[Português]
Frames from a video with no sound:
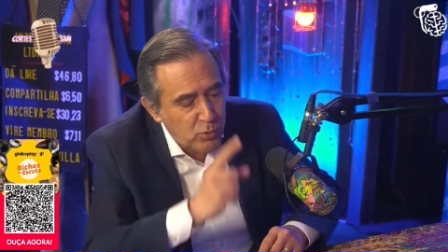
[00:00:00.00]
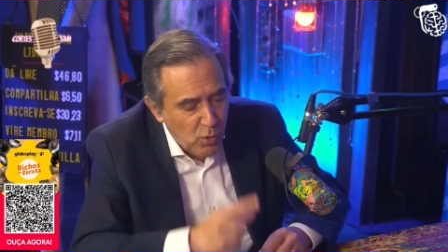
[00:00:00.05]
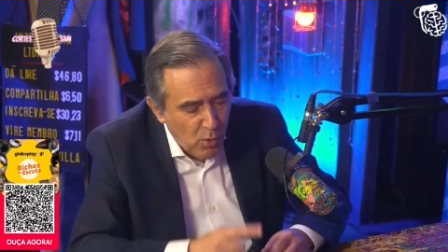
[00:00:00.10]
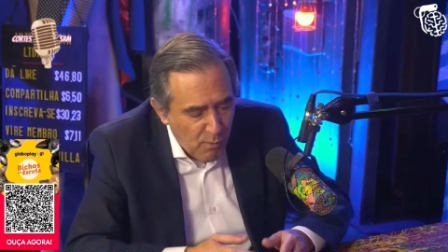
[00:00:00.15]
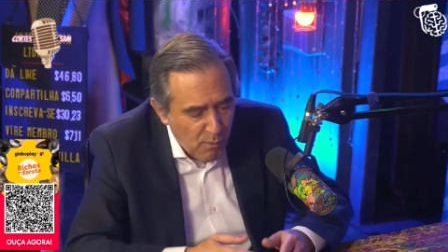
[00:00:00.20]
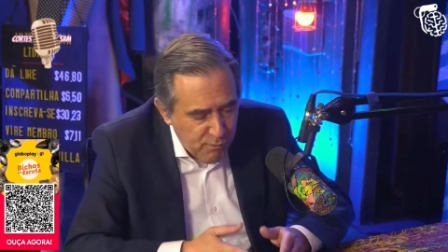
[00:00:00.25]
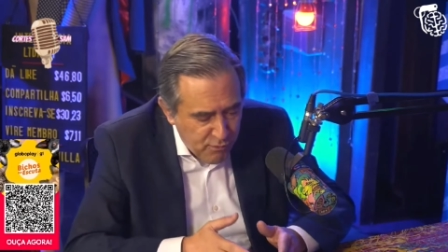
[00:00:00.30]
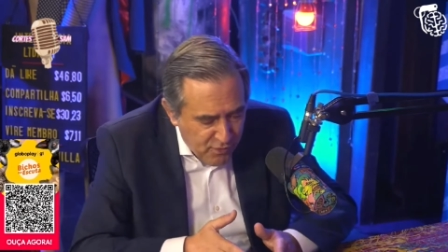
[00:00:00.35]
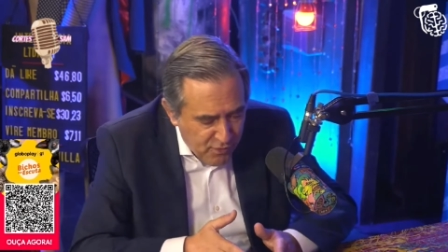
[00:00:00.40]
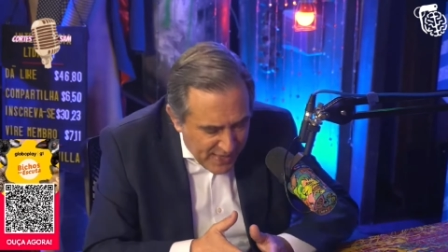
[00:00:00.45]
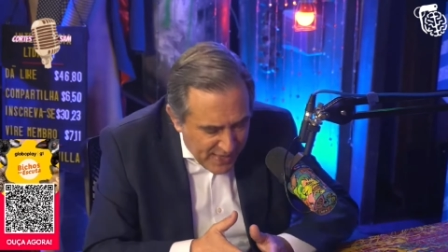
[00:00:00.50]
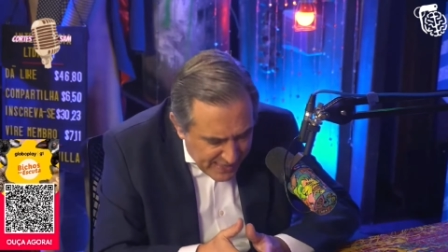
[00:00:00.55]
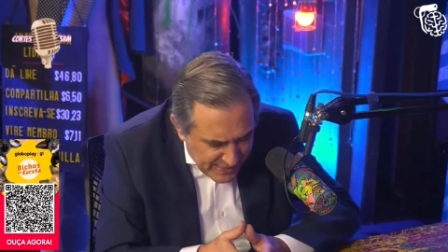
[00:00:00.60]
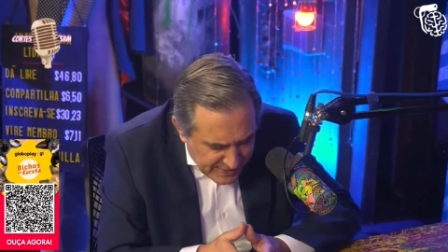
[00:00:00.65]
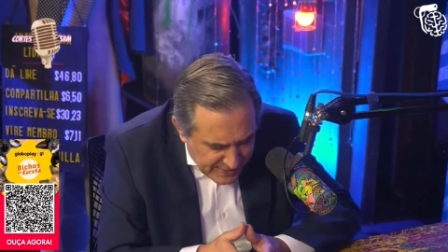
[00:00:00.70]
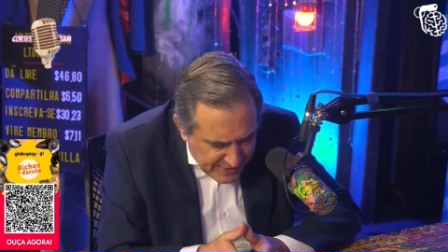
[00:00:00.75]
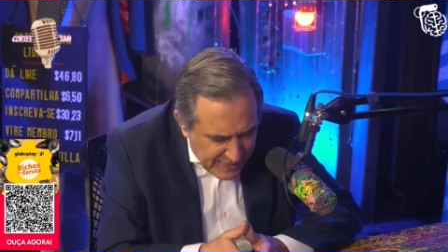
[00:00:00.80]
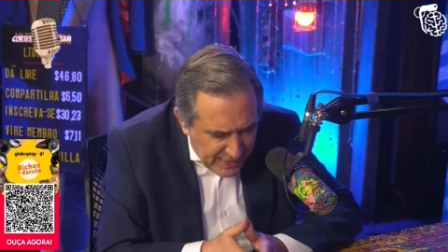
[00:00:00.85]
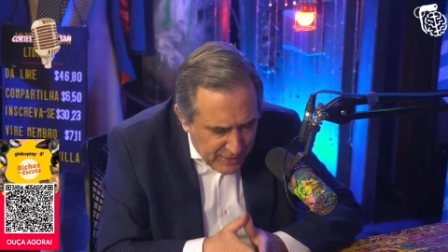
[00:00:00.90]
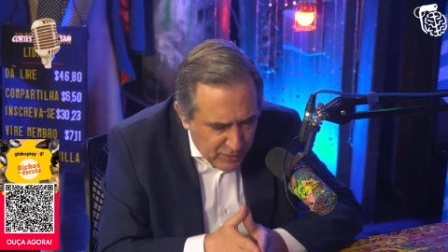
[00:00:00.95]

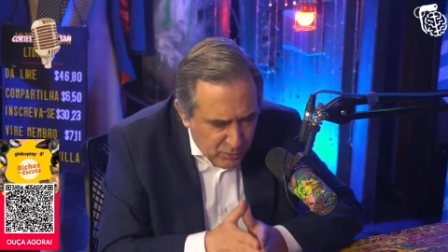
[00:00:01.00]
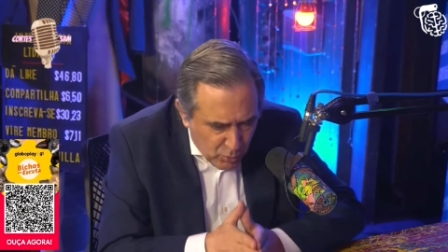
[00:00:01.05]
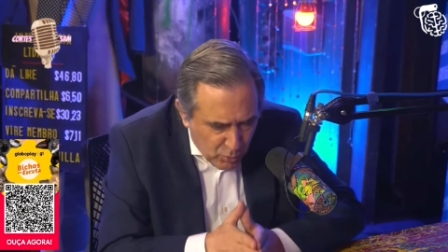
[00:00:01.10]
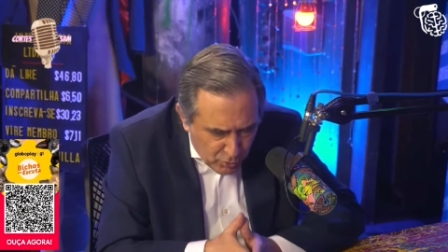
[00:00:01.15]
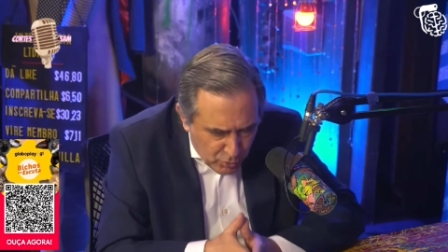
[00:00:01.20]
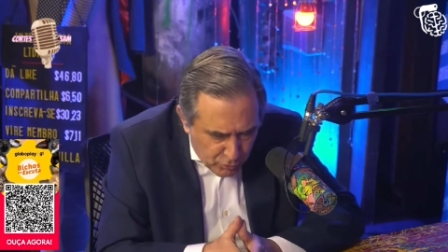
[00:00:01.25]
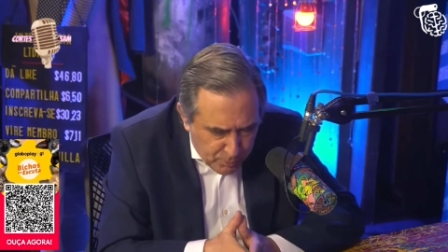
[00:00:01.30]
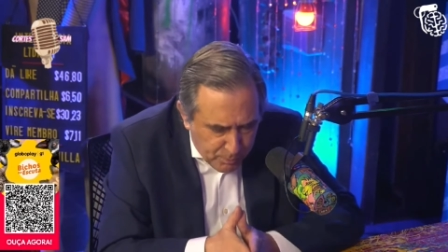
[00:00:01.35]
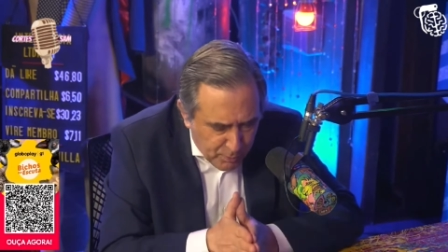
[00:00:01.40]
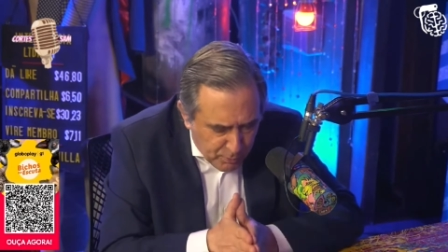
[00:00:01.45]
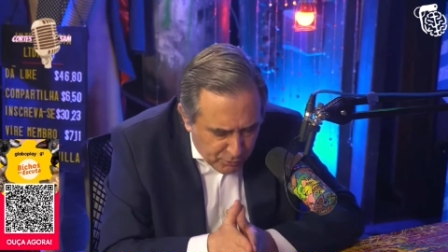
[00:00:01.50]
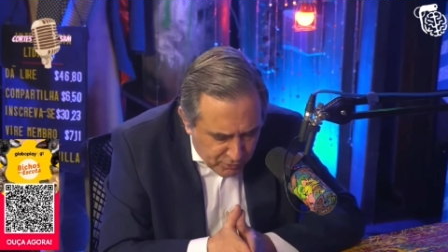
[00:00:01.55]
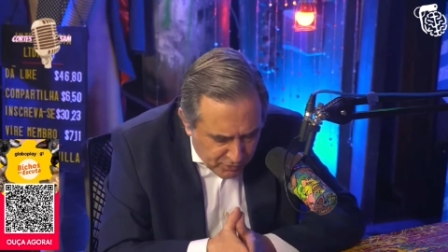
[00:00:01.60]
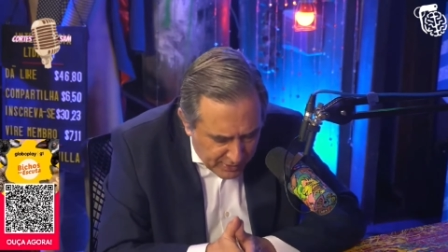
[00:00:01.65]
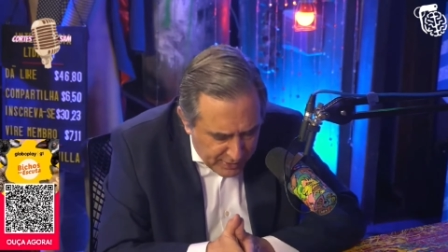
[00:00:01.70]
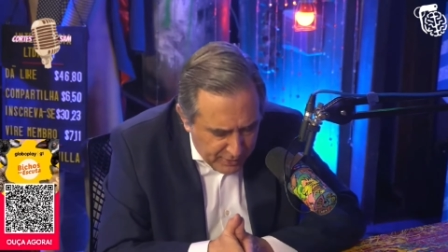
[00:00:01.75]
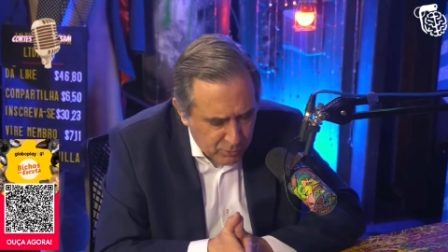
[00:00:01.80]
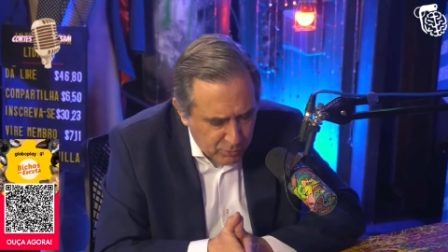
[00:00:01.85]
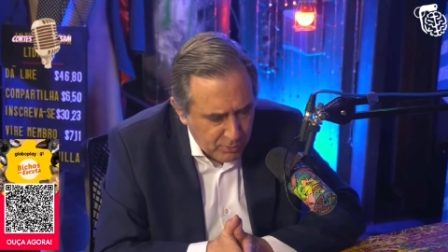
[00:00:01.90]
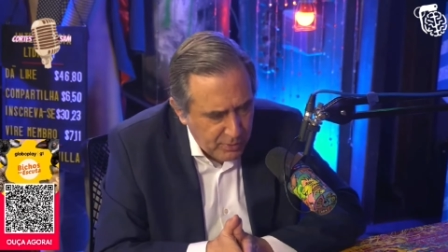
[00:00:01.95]

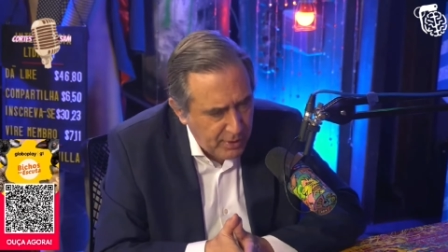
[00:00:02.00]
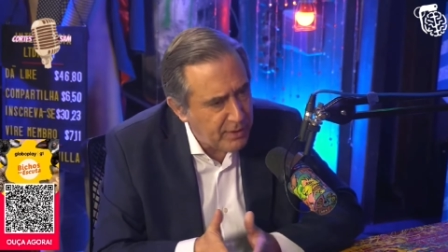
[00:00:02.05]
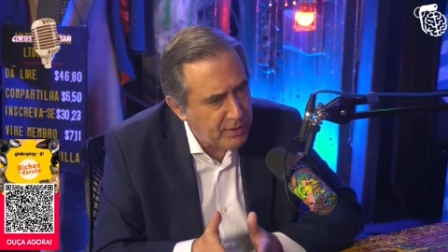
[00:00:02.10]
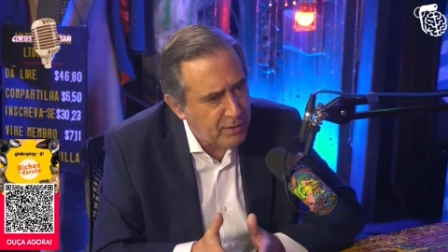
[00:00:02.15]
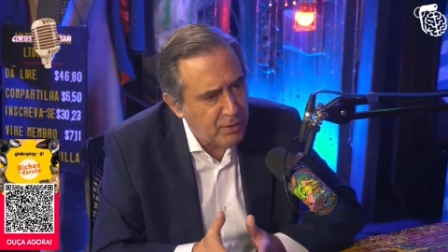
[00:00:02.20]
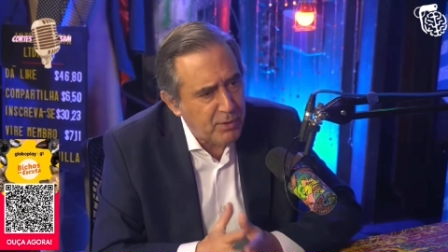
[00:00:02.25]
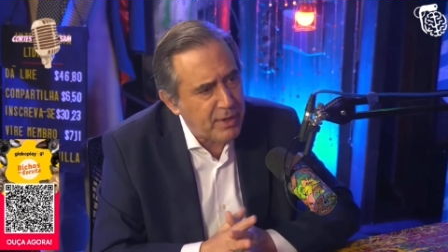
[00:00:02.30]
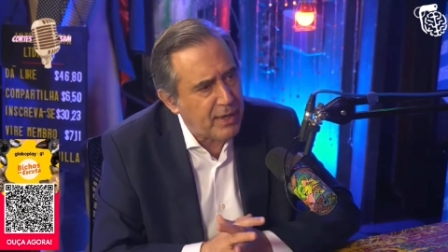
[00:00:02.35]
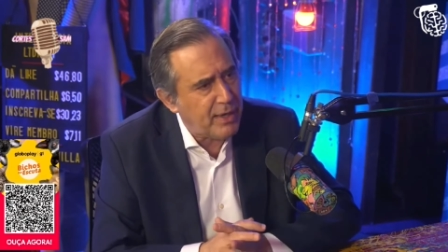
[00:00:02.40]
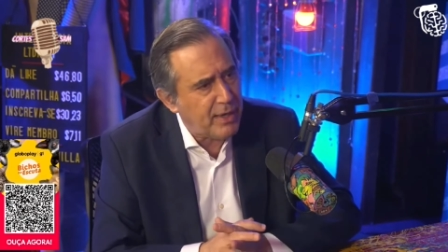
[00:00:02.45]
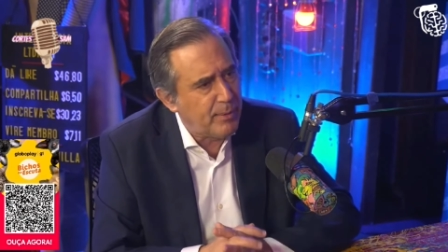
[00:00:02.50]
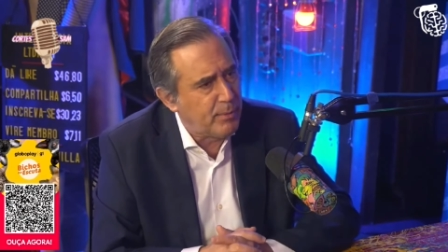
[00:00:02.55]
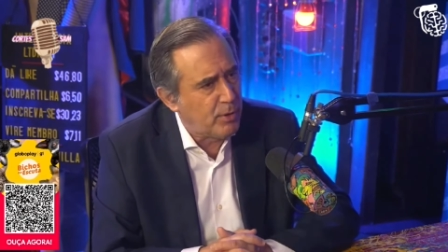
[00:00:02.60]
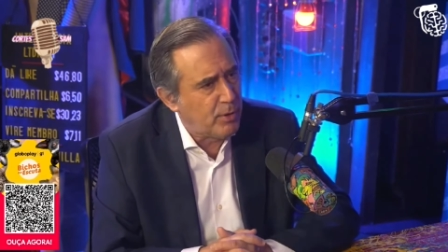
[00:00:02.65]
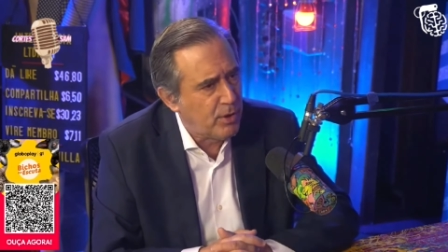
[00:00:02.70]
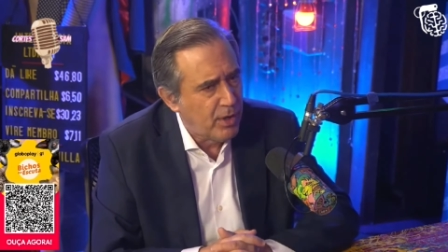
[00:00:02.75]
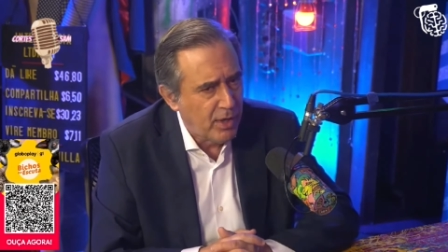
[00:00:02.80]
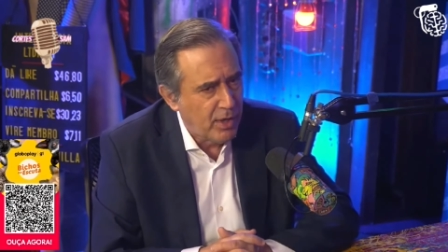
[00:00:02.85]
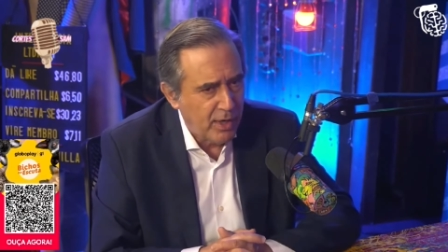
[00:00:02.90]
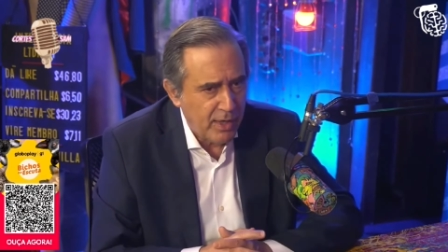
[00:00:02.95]
92%, ele não
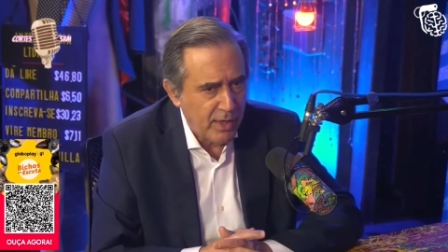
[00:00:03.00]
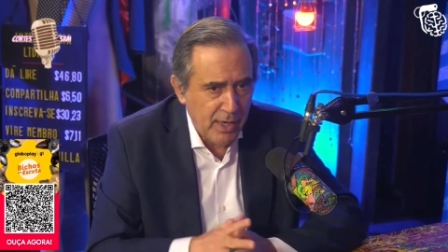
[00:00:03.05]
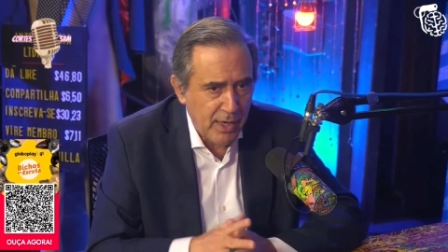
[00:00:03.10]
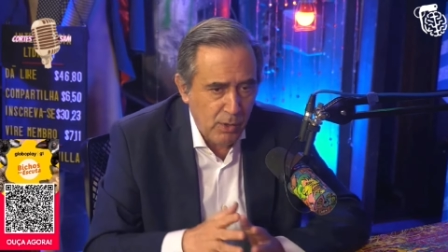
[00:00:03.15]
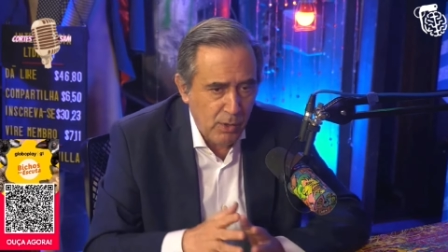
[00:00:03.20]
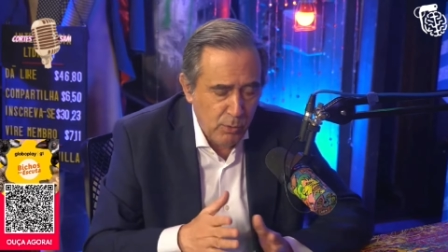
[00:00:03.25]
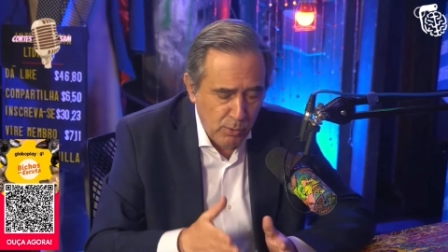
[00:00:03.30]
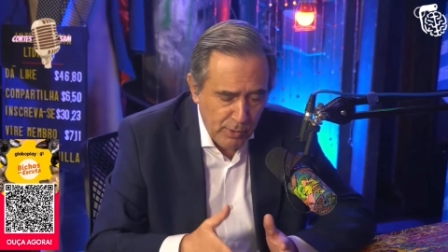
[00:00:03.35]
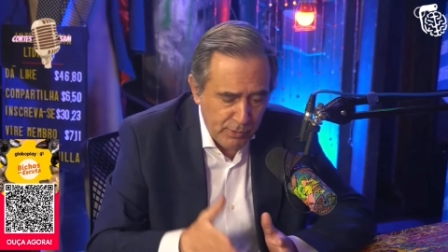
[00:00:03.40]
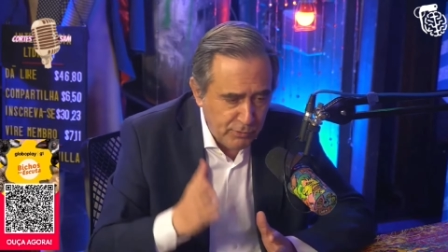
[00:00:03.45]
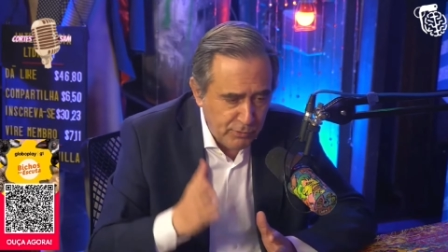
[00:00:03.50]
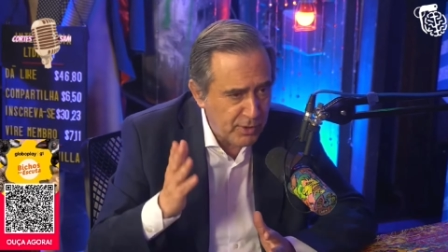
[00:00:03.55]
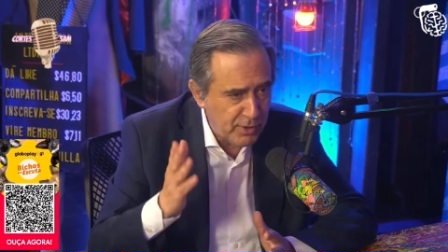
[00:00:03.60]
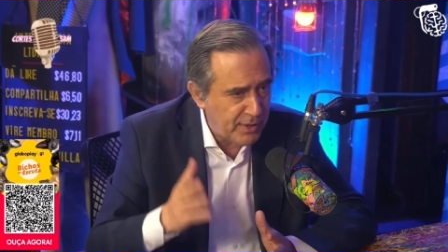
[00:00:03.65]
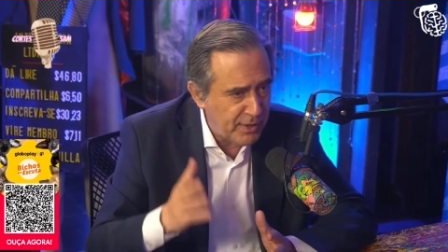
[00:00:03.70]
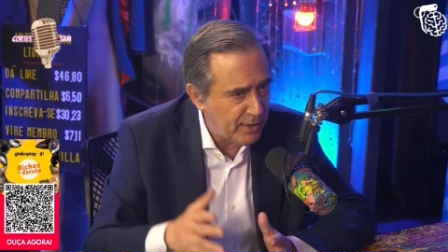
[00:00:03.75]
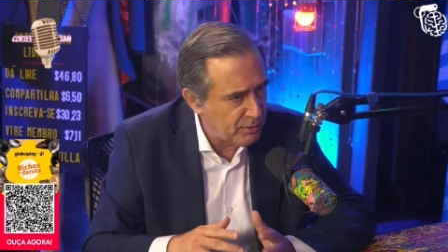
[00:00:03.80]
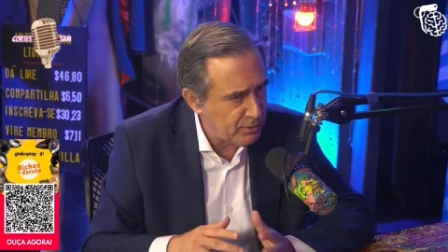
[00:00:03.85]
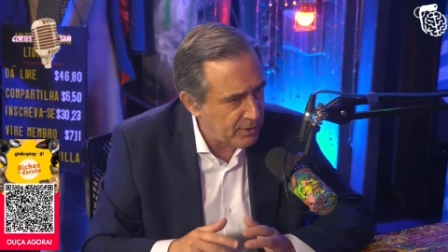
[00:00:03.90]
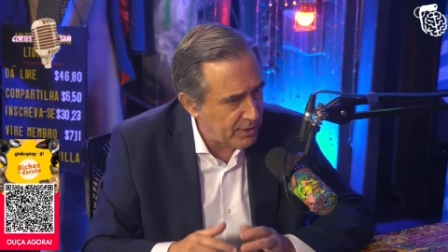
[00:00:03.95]
reclamou, que é o
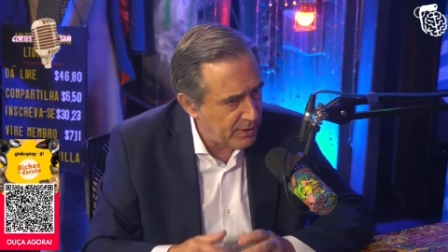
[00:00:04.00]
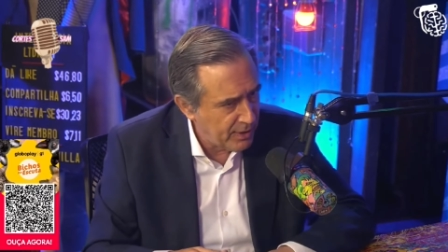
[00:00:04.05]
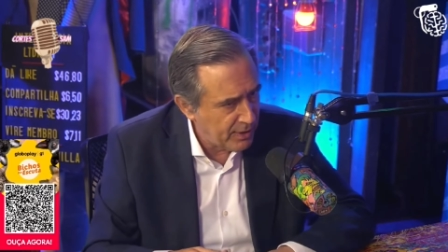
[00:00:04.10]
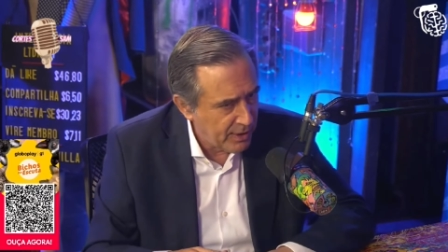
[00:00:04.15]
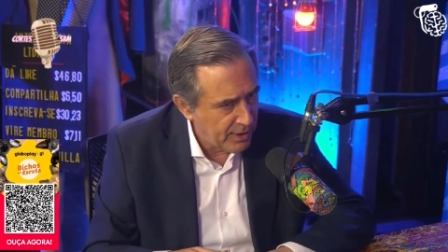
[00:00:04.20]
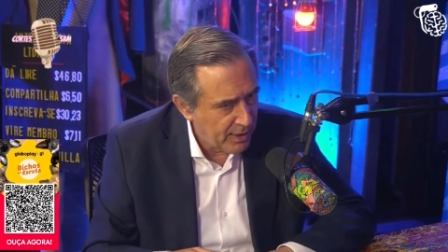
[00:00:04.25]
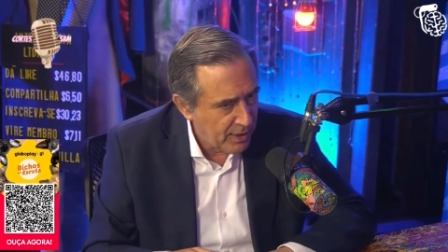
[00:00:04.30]
astronauta.